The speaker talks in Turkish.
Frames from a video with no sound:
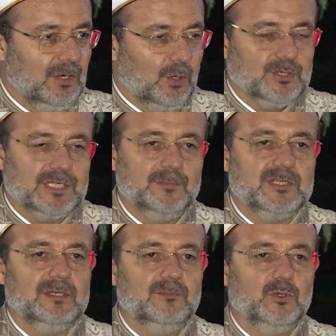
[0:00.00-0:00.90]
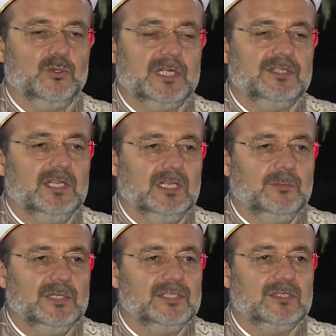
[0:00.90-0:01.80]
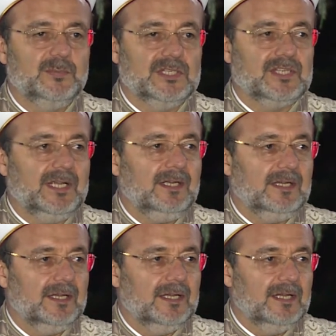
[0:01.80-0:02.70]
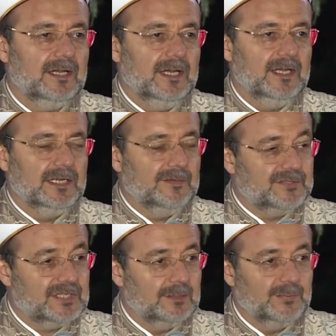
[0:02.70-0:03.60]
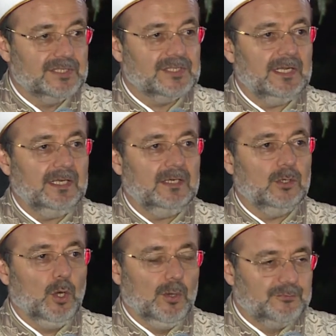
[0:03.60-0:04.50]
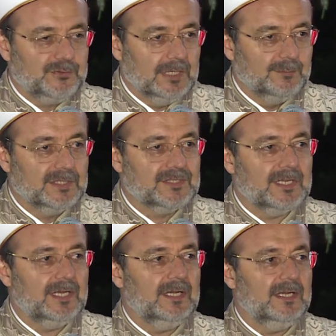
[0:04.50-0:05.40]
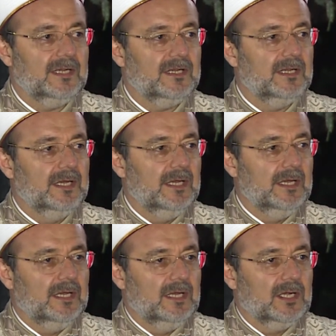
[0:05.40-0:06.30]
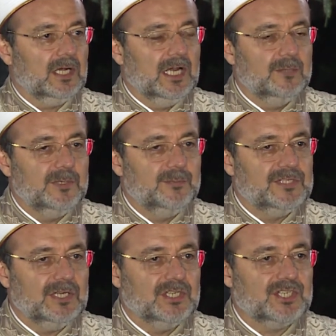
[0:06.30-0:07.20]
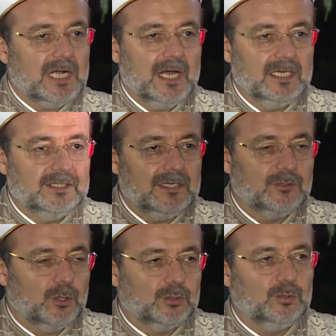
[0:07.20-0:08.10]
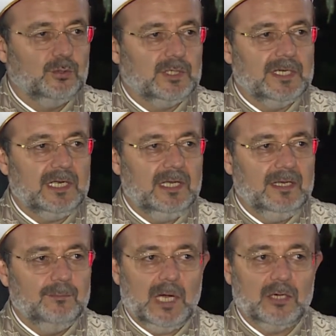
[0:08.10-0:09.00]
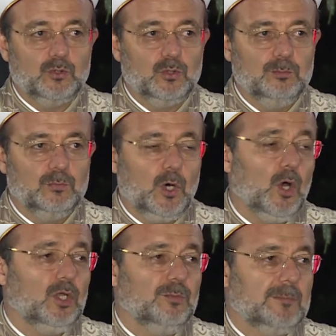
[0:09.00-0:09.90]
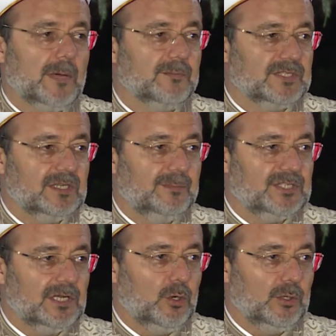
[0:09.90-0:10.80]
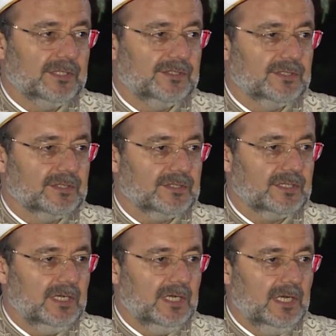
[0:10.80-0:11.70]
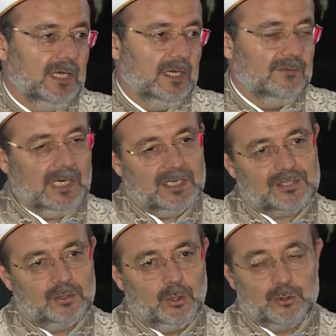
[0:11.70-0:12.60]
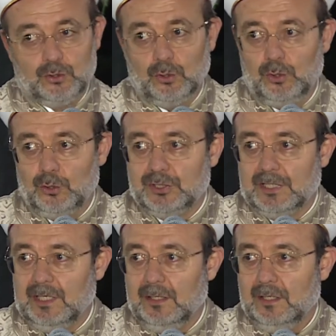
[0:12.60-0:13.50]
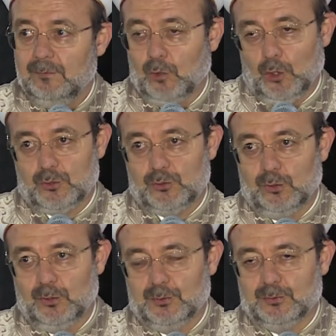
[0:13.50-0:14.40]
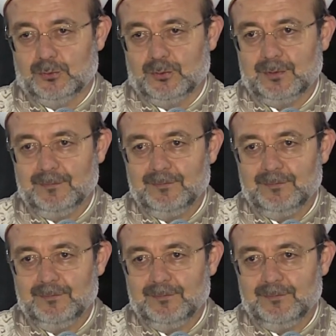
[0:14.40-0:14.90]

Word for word: Oysa bizim yüce dinimiz bize, nefsimize, öfkemize, kalbimizi işgal eden kötülüklere mahkum olmamamızı bize öğretir. Ve asıl özgürlük de bu özgürlüktür.